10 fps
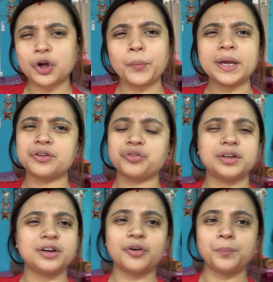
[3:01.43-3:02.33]
হবে
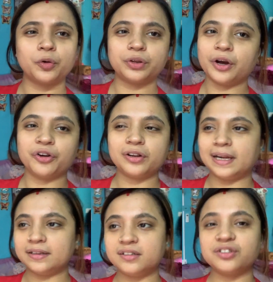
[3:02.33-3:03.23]
কিছুদিনের মধ্যে হয়তো
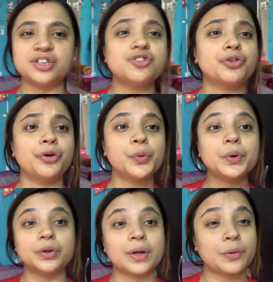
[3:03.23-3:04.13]
লেন্সটা চেঞ্জ করে নেবো
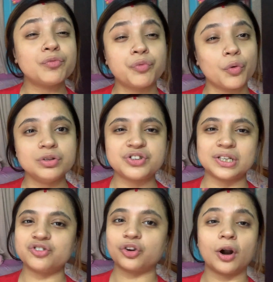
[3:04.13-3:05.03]
কিন্তু এখন ফোন
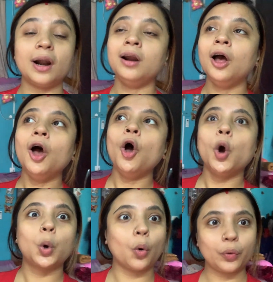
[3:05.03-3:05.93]
চেঞ্জ করার
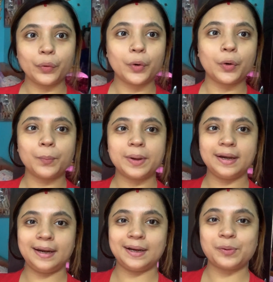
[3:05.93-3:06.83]
কোনো
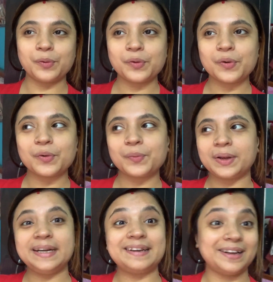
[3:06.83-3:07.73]
মানে কোনো
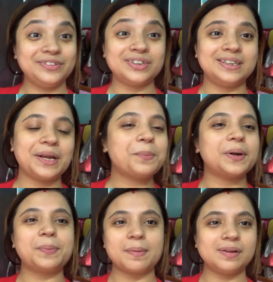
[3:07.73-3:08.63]
ইন্টেনশন নেই
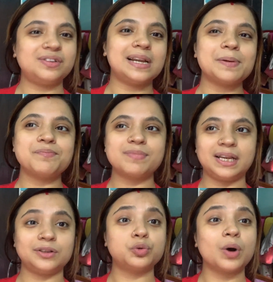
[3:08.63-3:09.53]
বাট ভেবেছিলাম
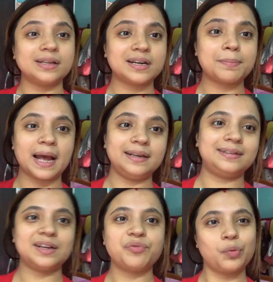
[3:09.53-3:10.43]
মানে দু হাজার
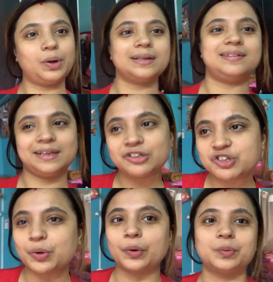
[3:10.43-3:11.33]
বাইশে ফোনটা চেঞ্জ
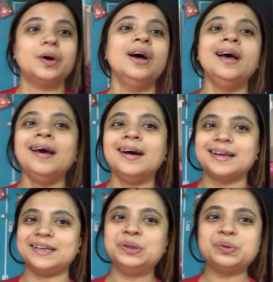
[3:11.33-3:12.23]
করব
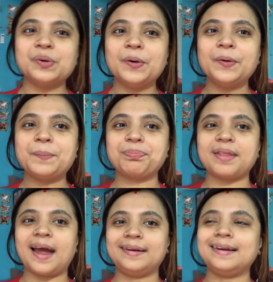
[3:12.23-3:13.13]
কিন্তু
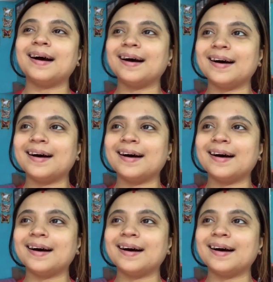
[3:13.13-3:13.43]
একটা